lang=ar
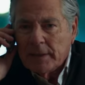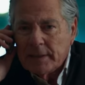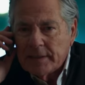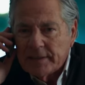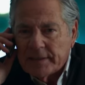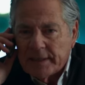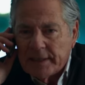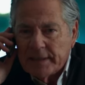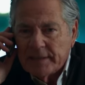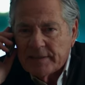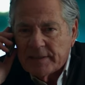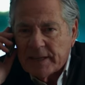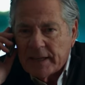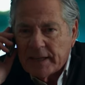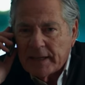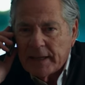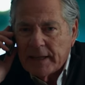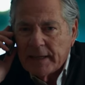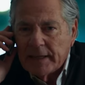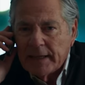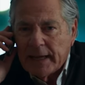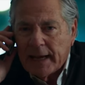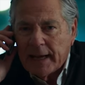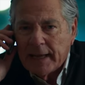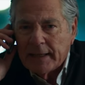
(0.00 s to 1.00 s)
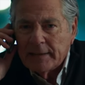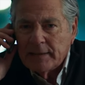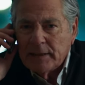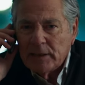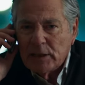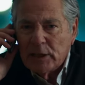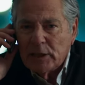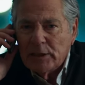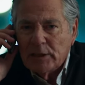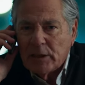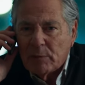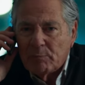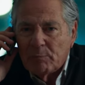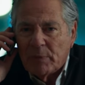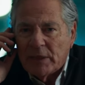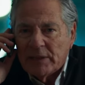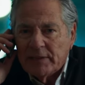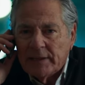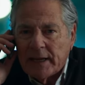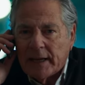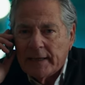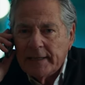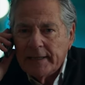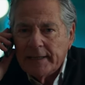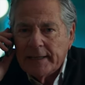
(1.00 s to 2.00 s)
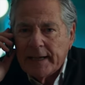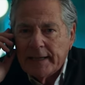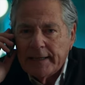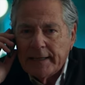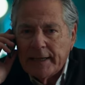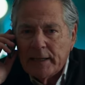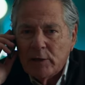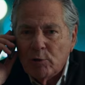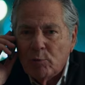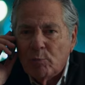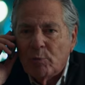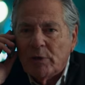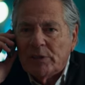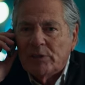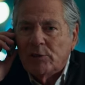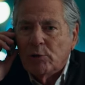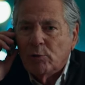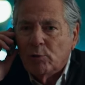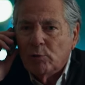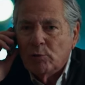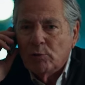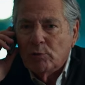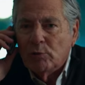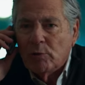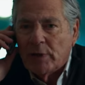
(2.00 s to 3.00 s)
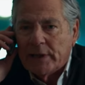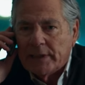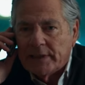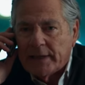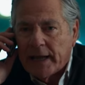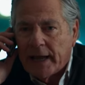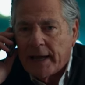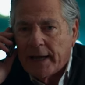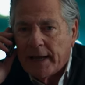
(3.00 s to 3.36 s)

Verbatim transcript: حسين سرق العقد اللي انت ممضي عليه جلال وموديه له دلوقتي